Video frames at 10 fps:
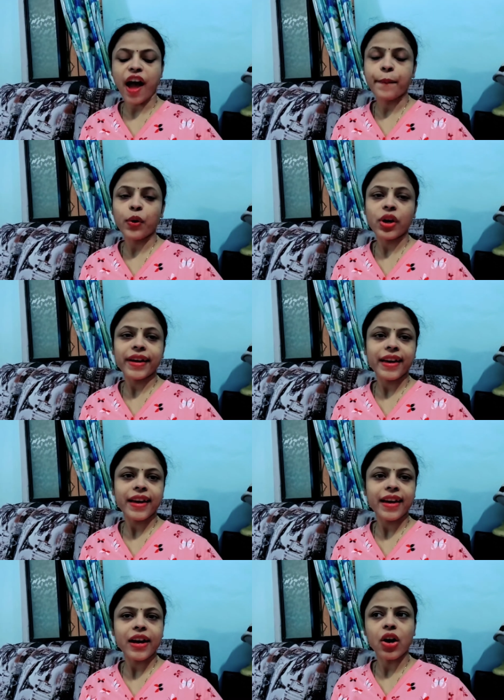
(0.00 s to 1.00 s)
शाम हो गई
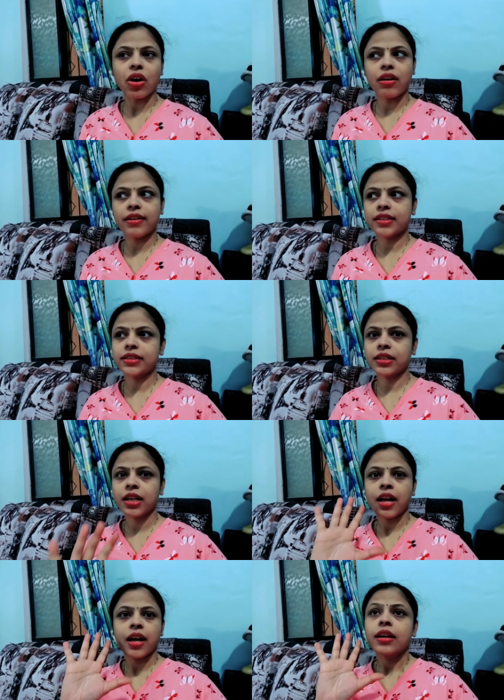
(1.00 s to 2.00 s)
है और
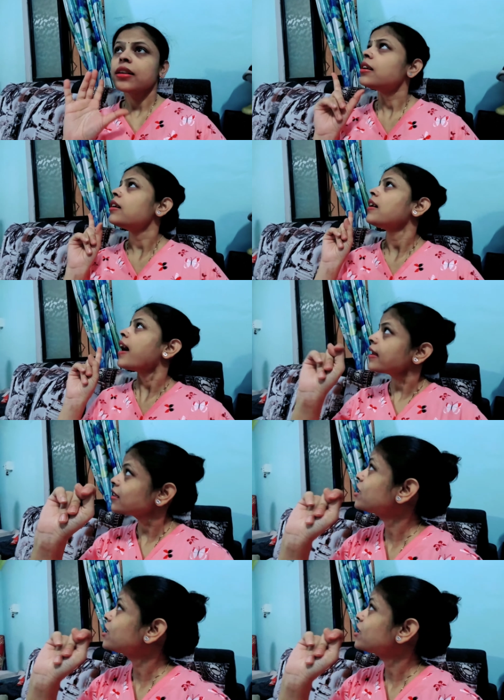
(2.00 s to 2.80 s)
आई